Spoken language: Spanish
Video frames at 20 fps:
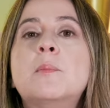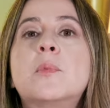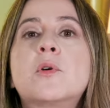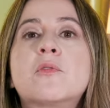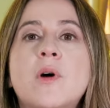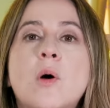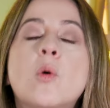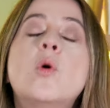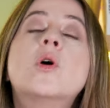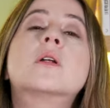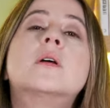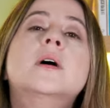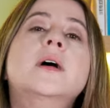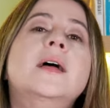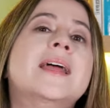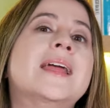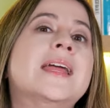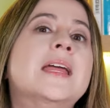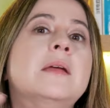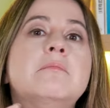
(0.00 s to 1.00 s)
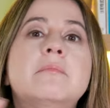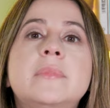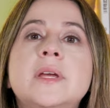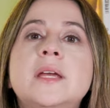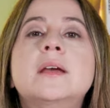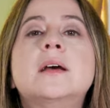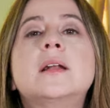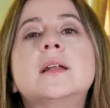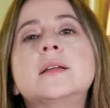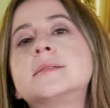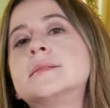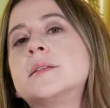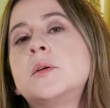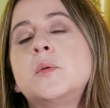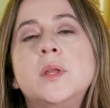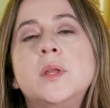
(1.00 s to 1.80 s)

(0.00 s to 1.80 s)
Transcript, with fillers: por favor, envíale este